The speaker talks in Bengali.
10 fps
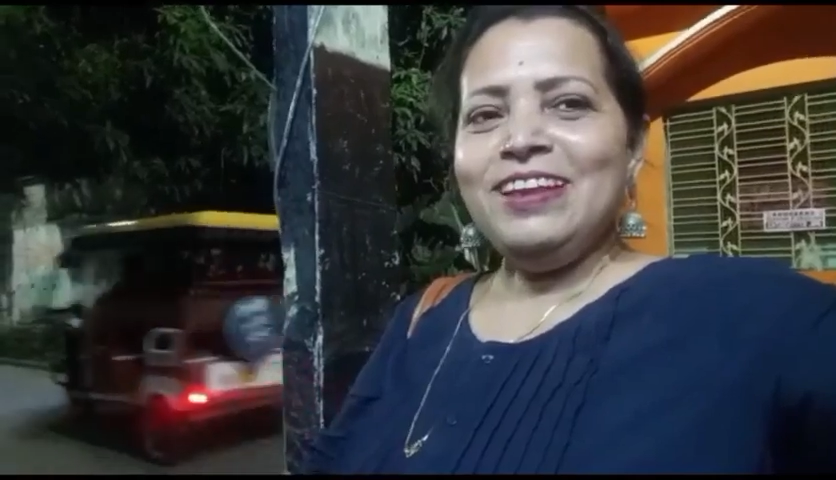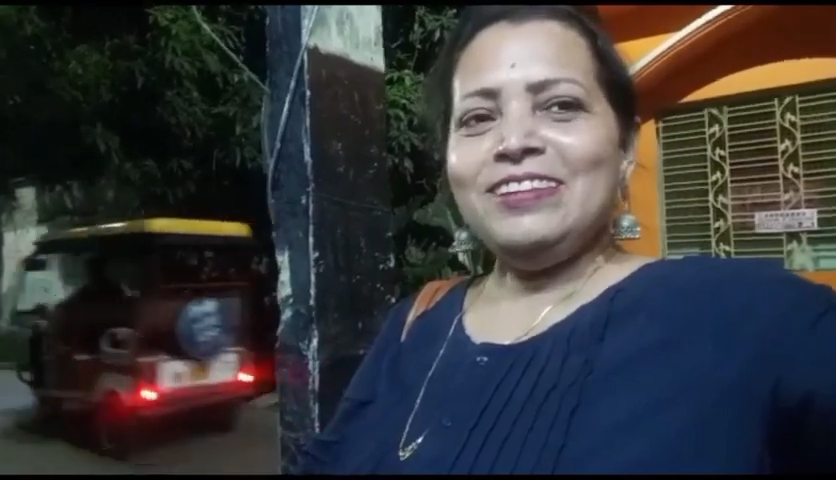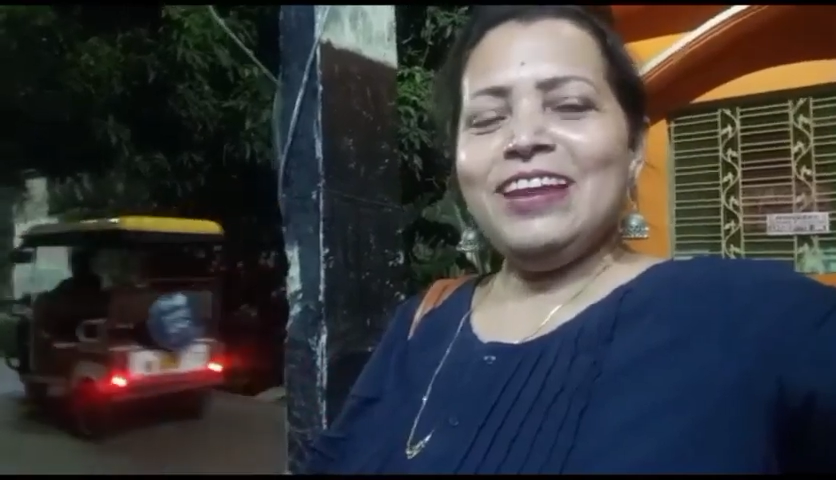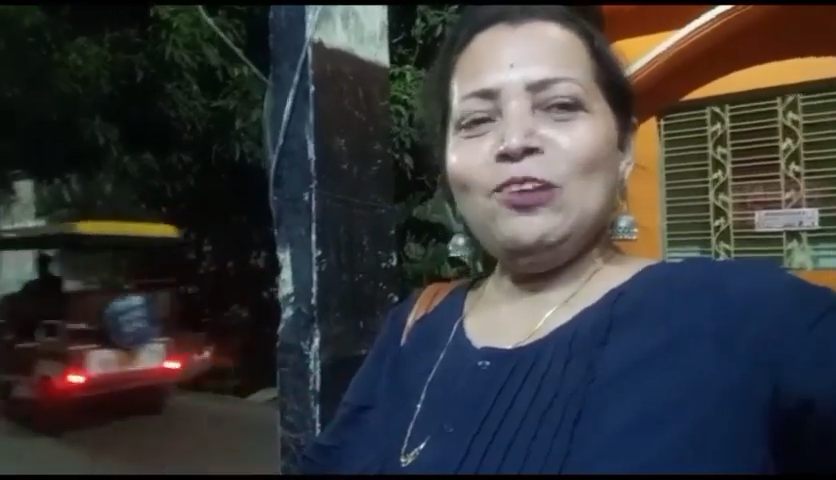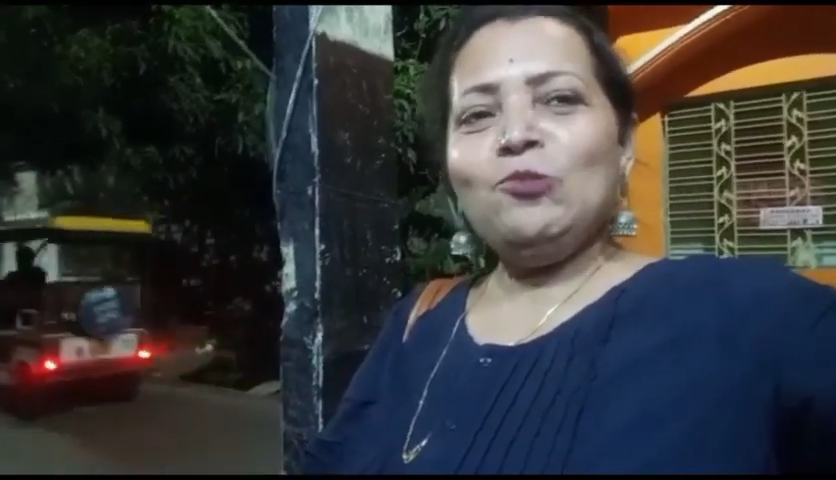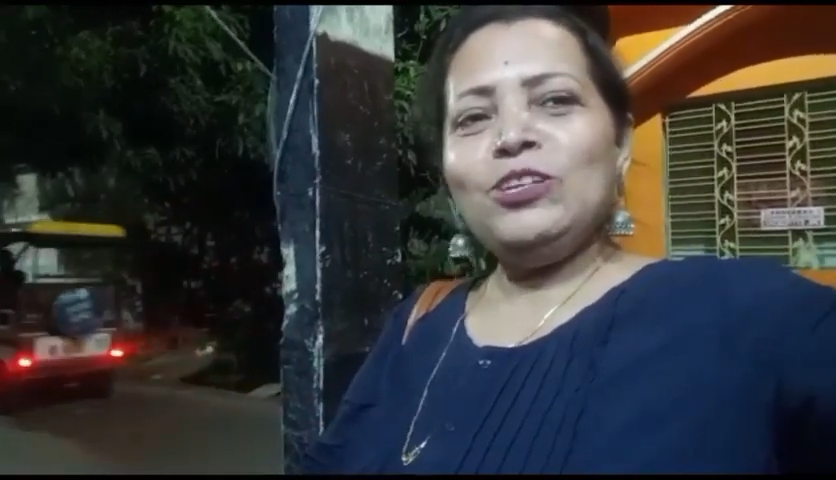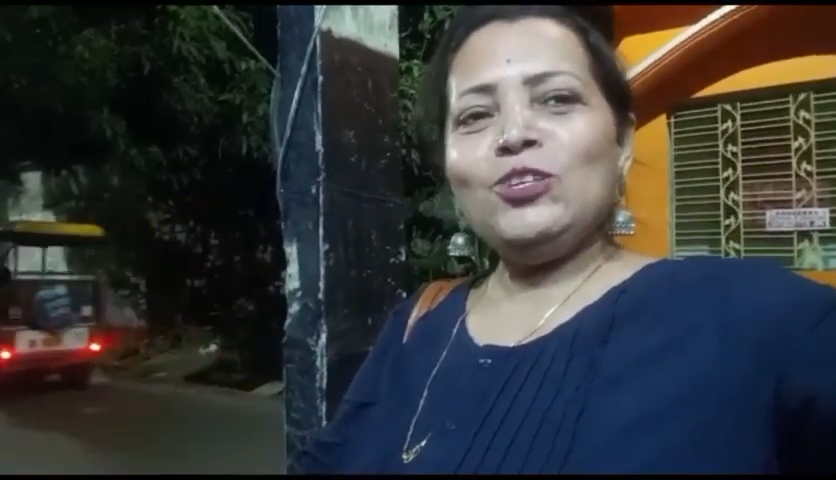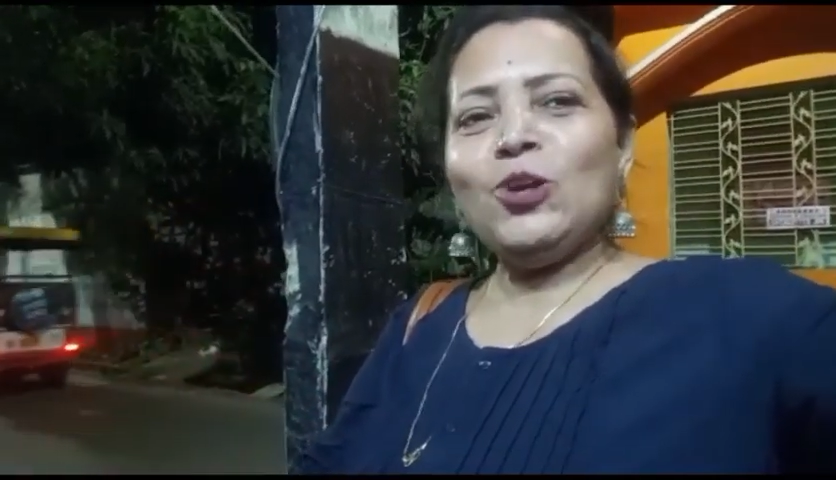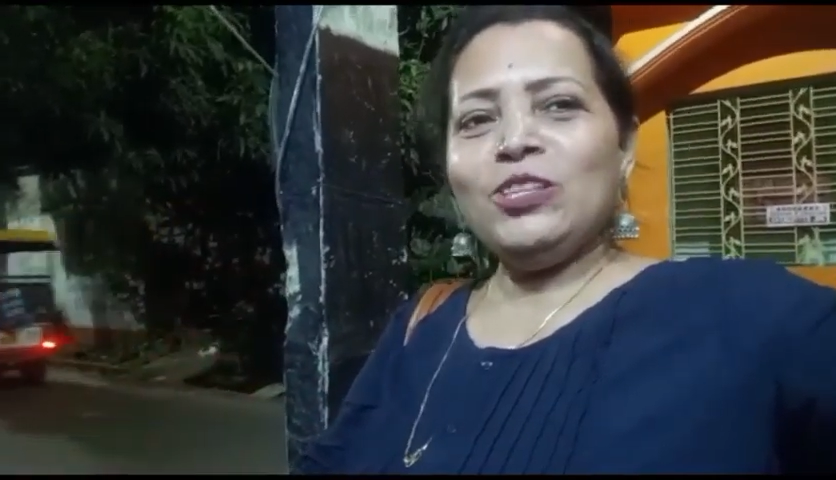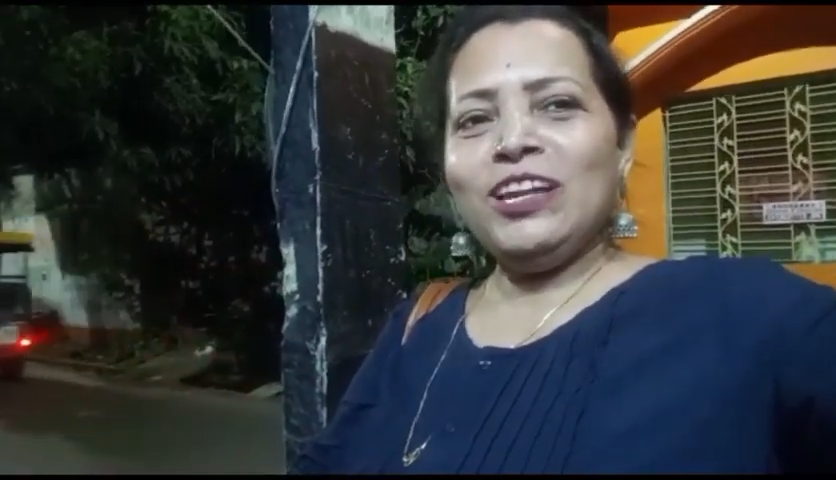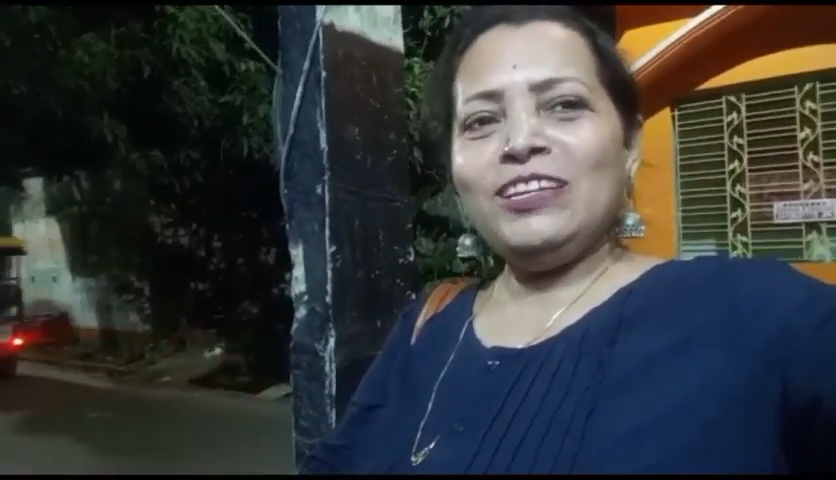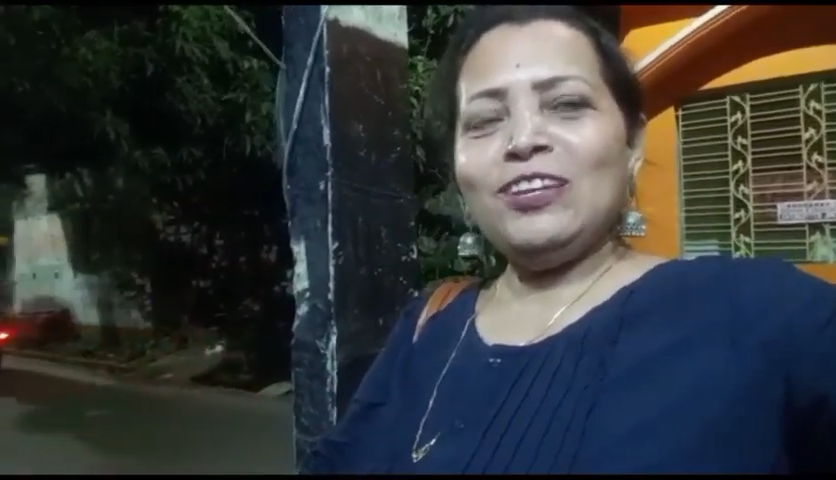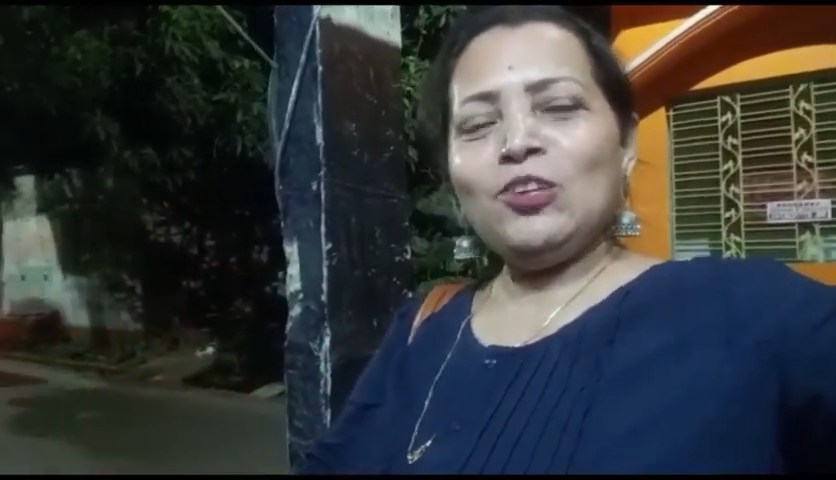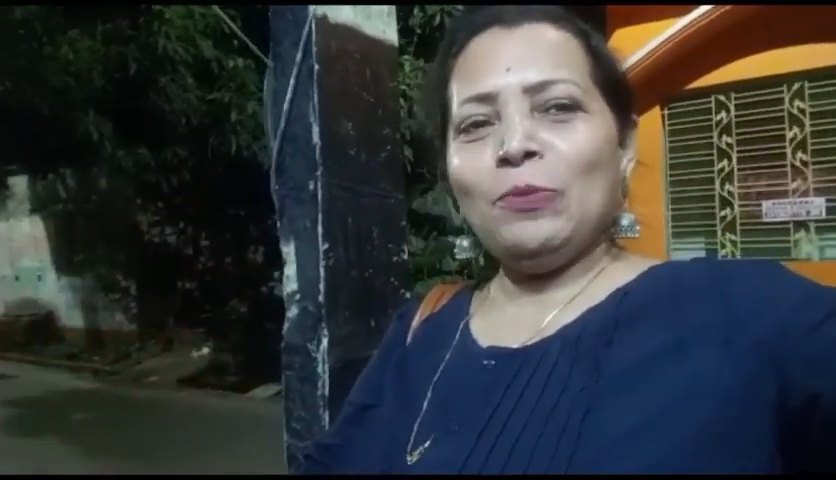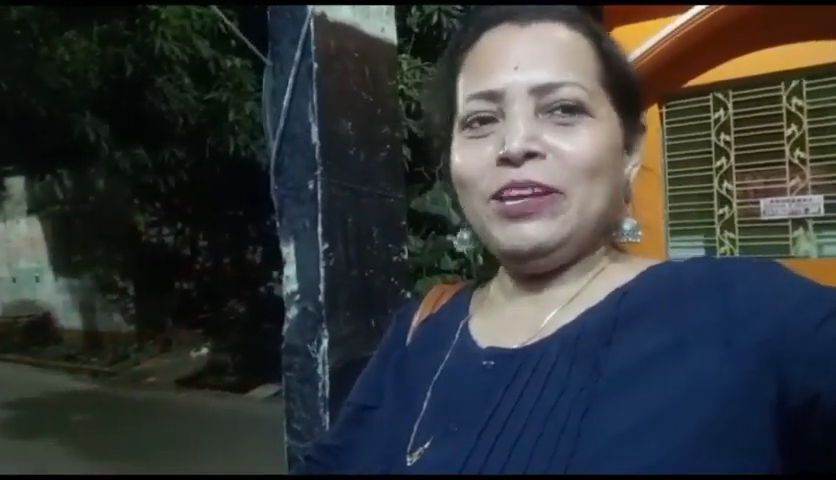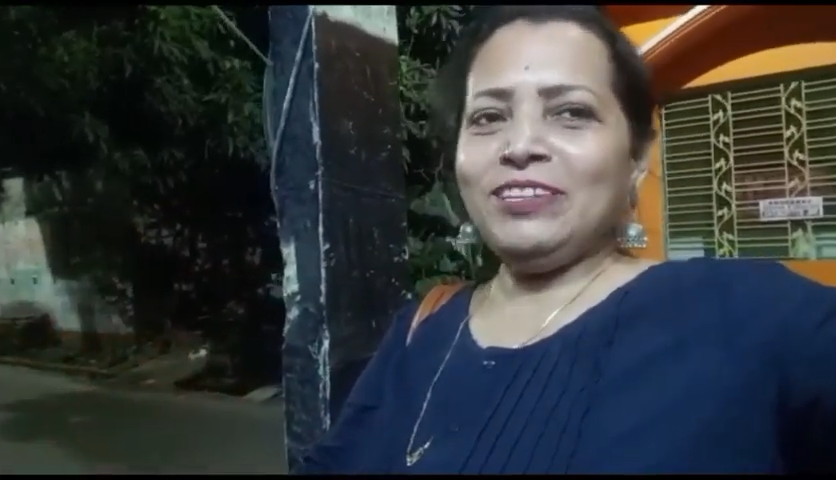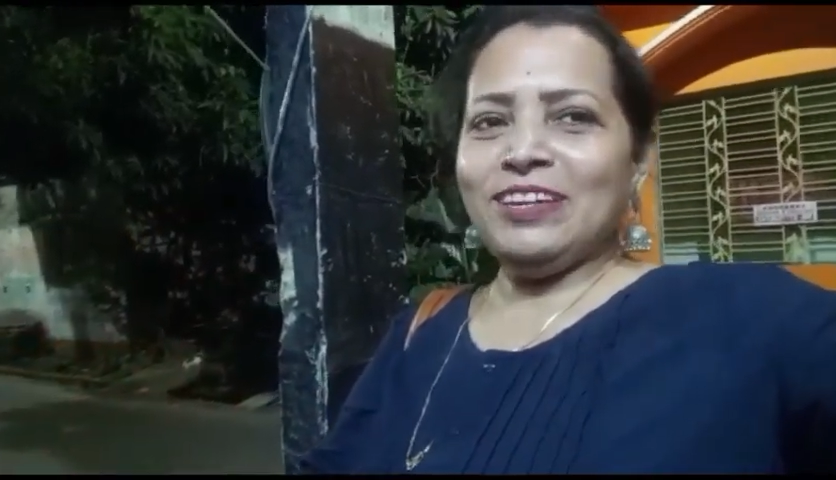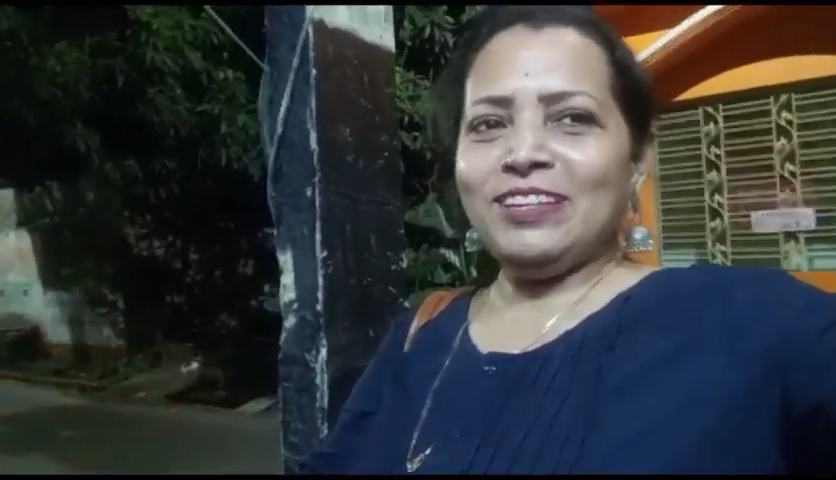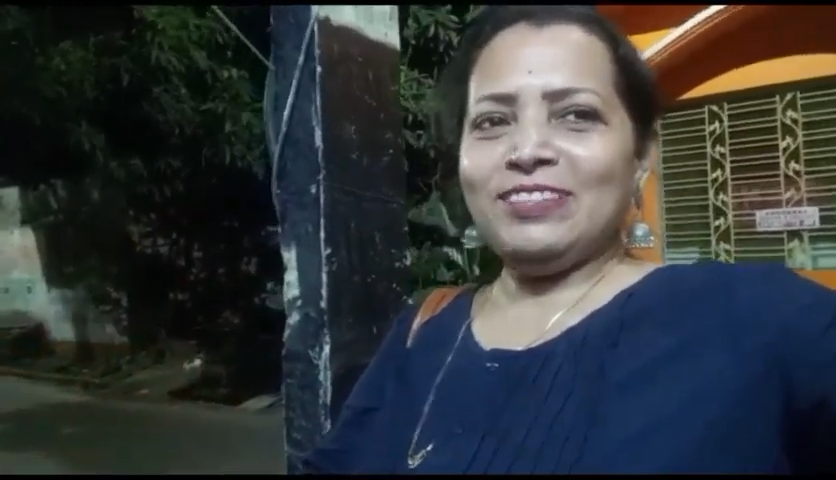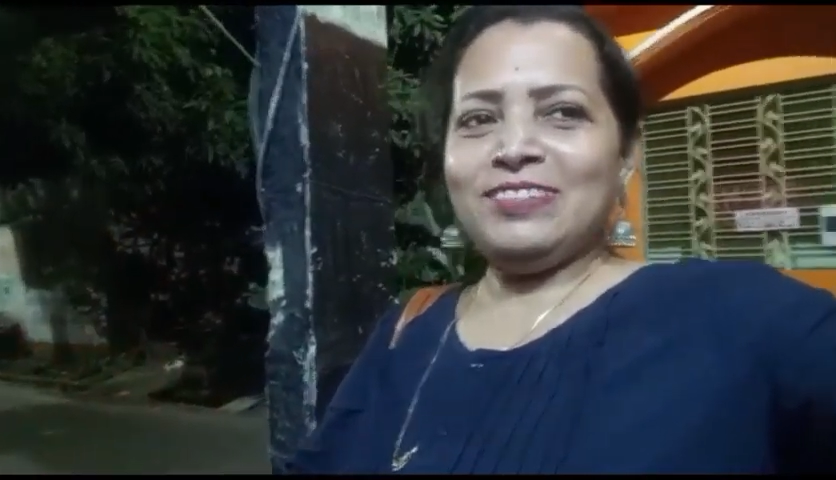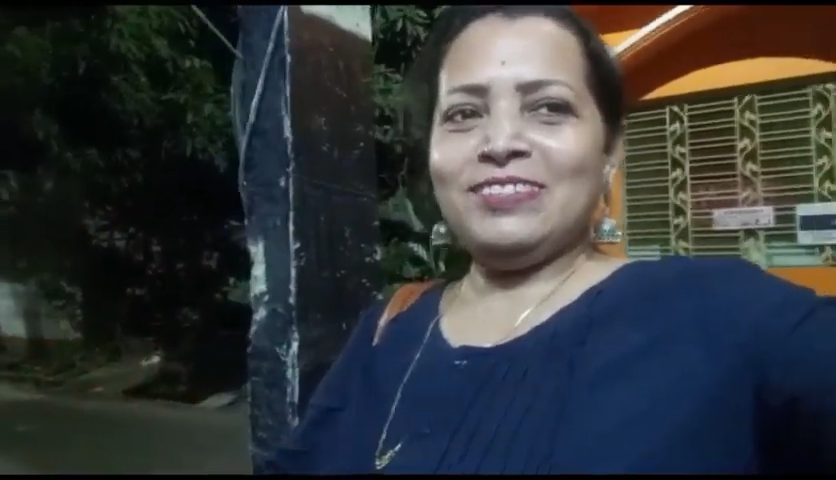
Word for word: সেই খুশির সন্ধানটা সবাইকে জানাচ্ছি